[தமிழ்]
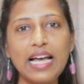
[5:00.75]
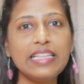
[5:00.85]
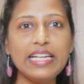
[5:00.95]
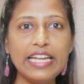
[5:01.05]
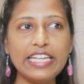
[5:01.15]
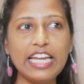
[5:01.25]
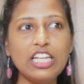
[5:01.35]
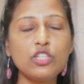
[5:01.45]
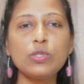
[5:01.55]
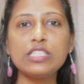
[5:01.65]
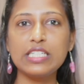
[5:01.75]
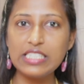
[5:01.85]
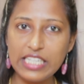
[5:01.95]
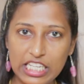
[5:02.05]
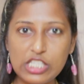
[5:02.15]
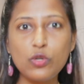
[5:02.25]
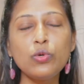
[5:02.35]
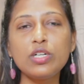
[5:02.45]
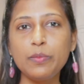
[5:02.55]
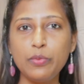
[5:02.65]
அதனால எனக்கு என்ன தோணுச்சுன்னா சரி
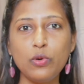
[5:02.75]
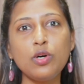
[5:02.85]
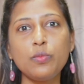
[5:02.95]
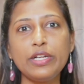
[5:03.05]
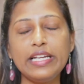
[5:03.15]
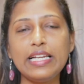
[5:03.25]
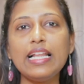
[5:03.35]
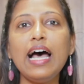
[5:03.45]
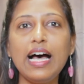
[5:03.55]
ஸ்கூலுக்கு போக முடியல